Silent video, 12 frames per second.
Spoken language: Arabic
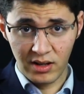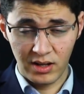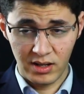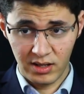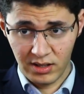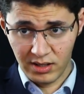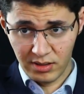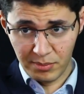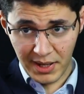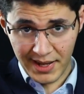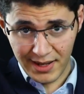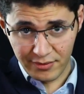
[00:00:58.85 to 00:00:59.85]
آه،
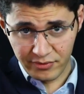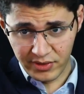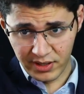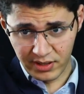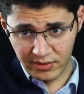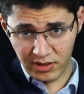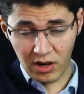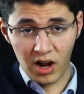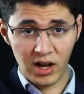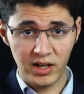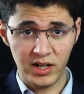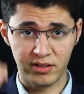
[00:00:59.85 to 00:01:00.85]
مكان في القاعه
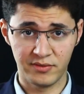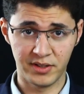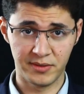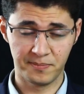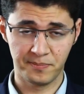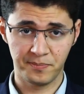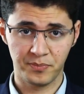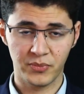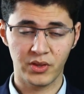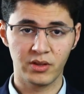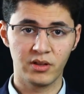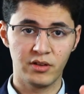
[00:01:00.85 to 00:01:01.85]
اللي احنا فيه
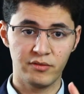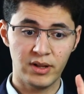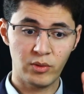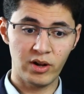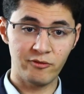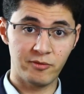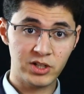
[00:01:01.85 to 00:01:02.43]
فانا واقف